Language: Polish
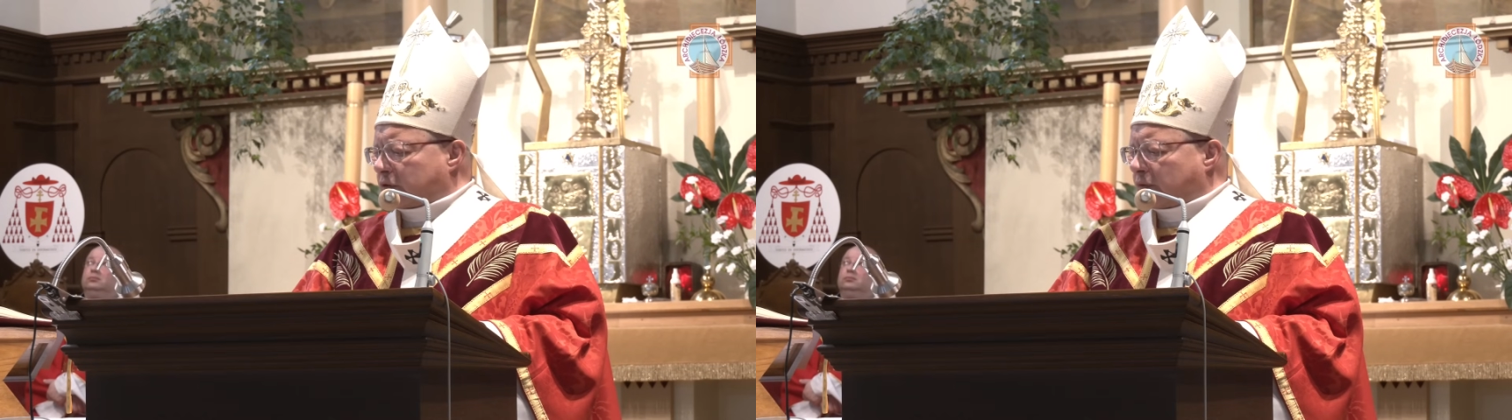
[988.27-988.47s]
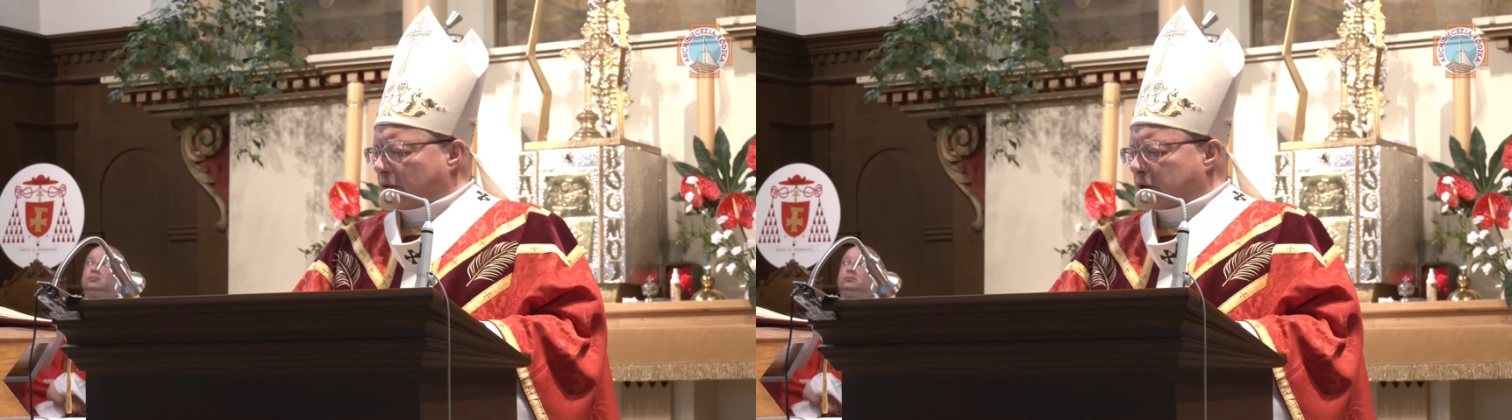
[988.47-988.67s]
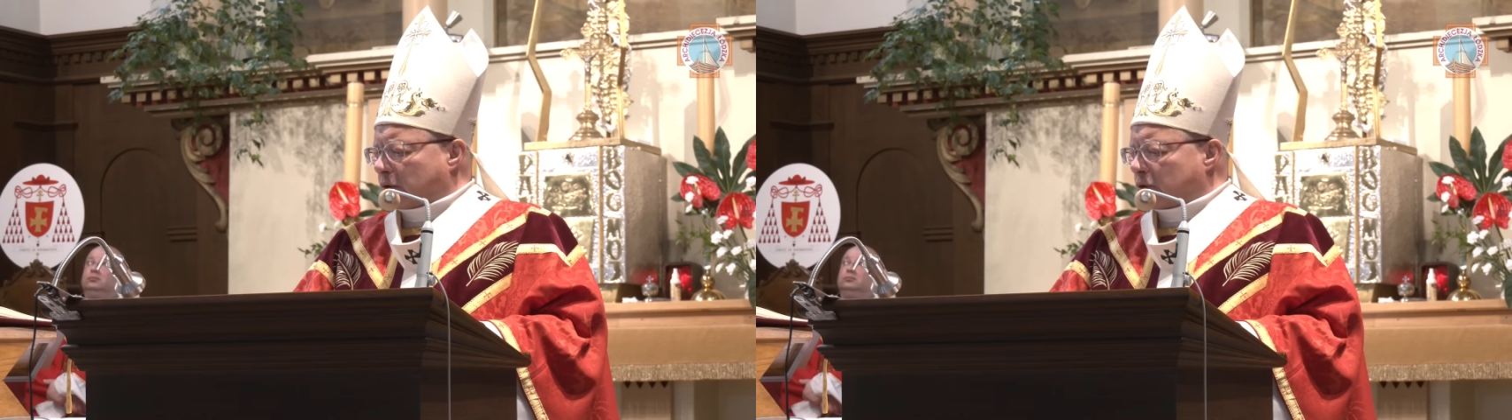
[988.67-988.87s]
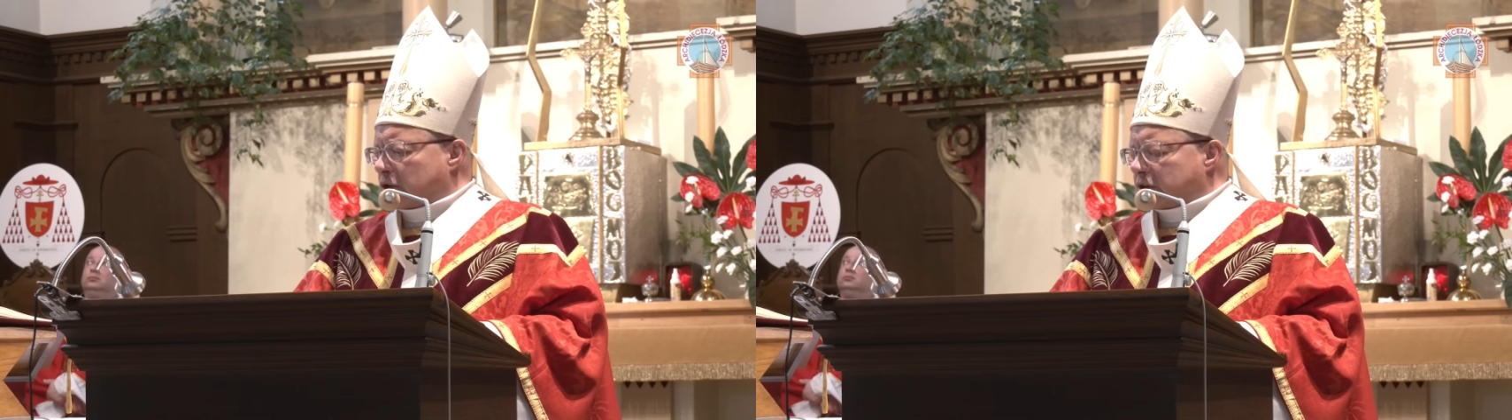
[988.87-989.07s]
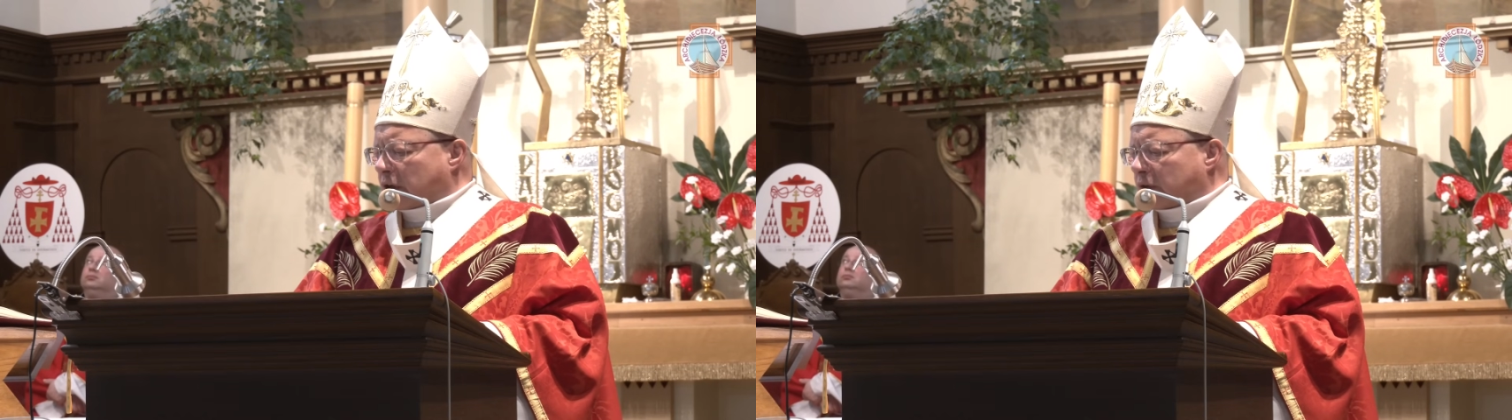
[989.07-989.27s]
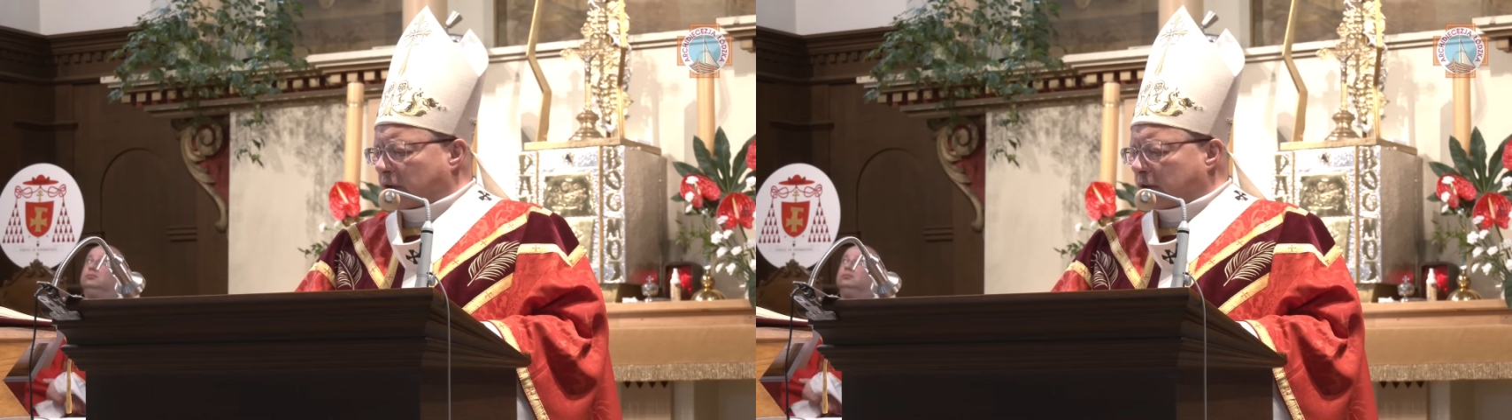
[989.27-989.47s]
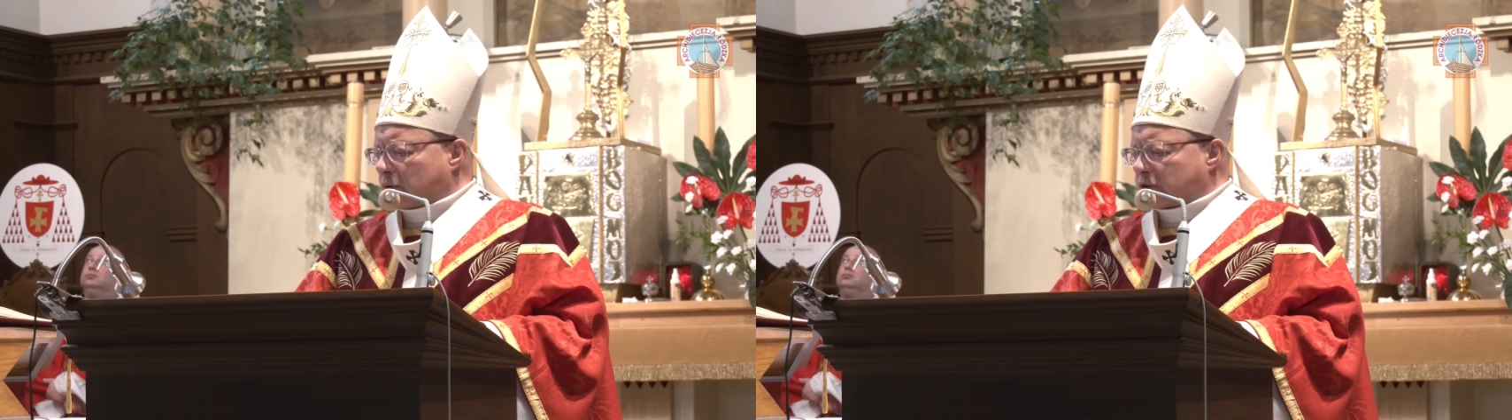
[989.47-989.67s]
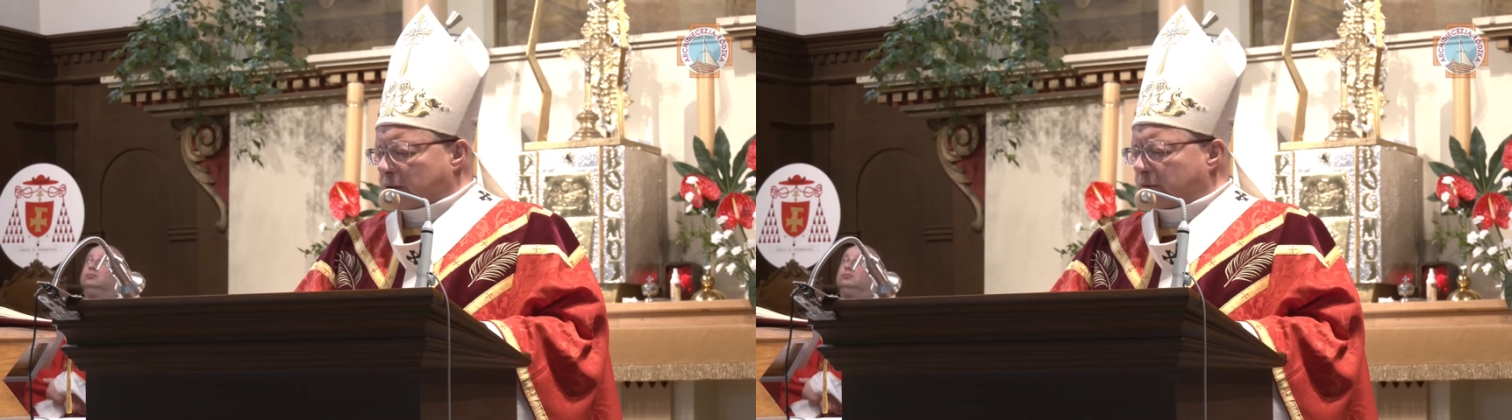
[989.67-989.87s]
swojego życia za to,
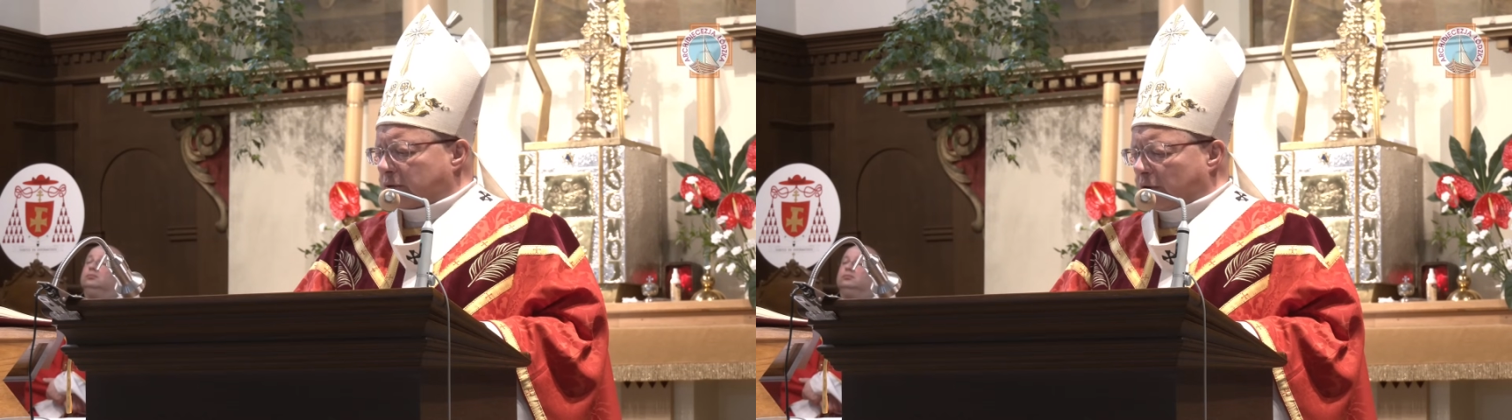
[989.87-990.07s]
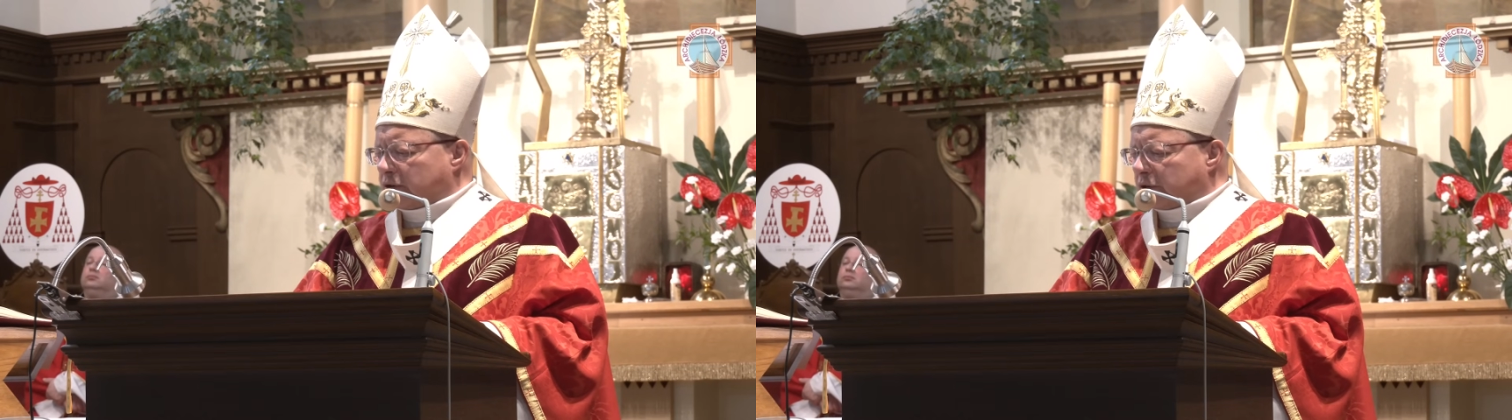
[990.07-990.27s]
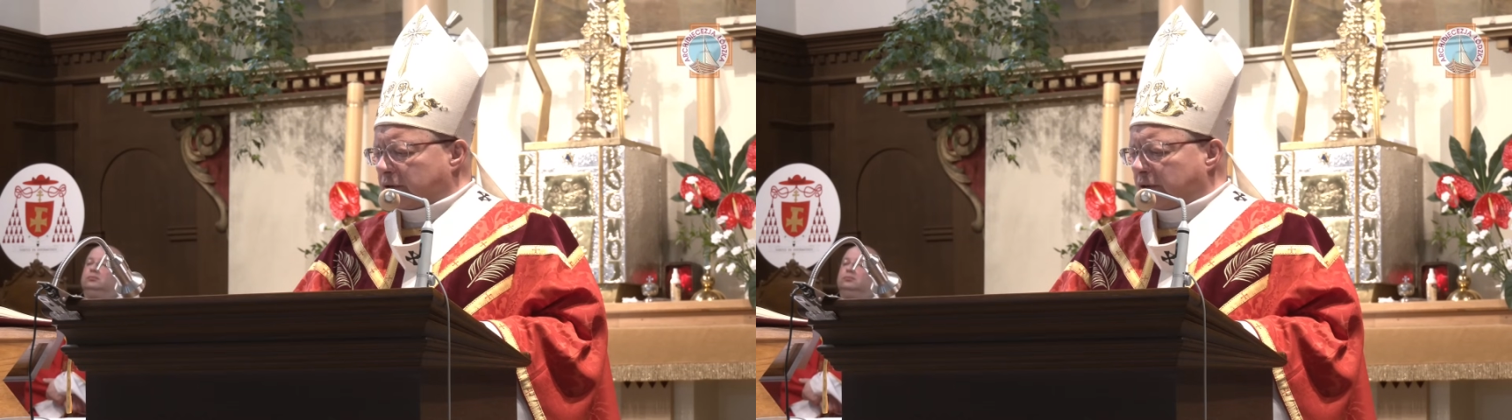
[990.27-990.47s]
żeby on